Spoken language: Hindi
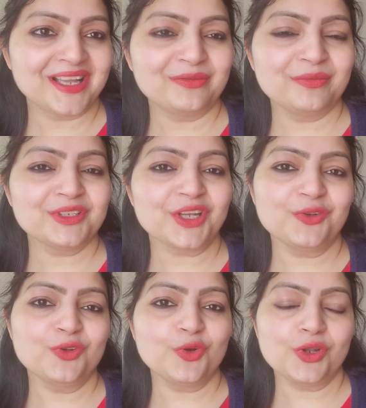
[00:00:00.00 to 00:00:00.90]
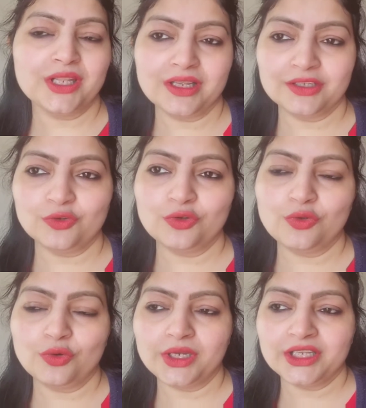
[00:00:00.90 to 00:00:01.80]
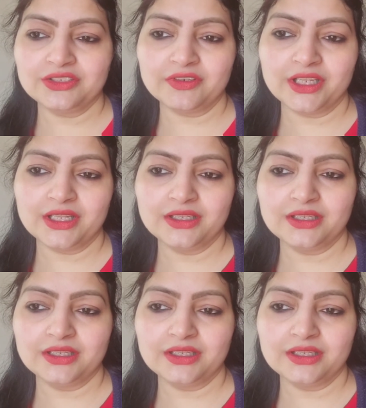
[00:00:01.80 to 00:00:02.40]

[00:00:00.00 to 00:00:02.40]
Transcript: अभी मैं जा रही हूँ लोकल इनको लोकल लंच वगैरह